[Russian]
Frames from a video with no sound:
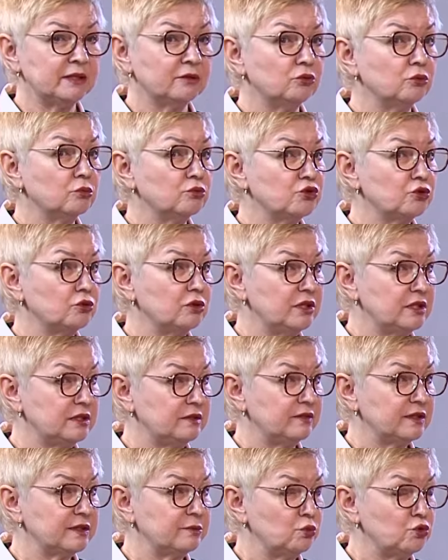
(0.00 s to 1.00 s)
о том, что есть
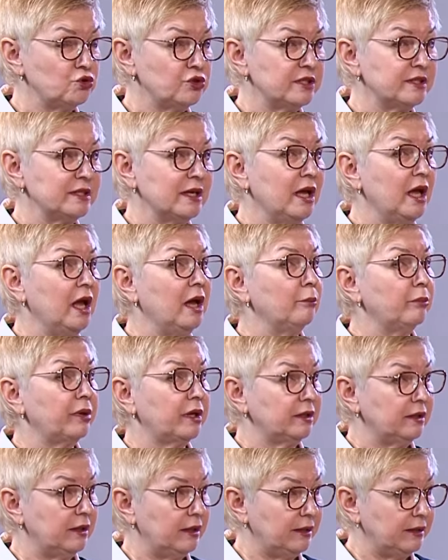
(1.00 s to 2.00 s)
возможность
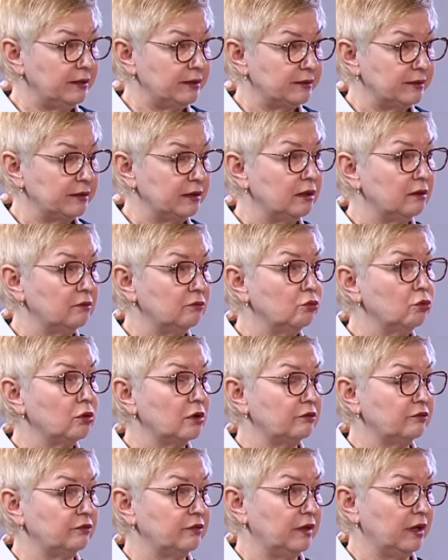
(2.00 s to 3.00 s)
продления
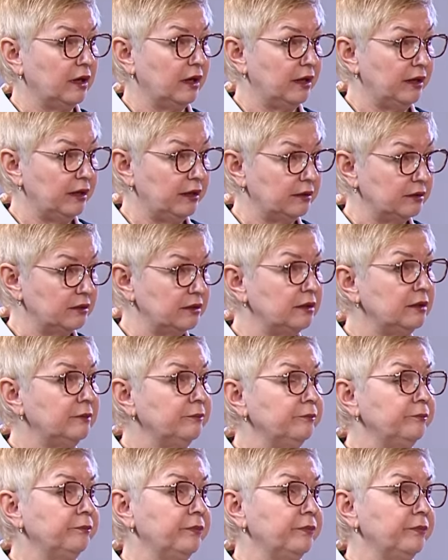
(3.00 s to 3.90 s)
договоров аренды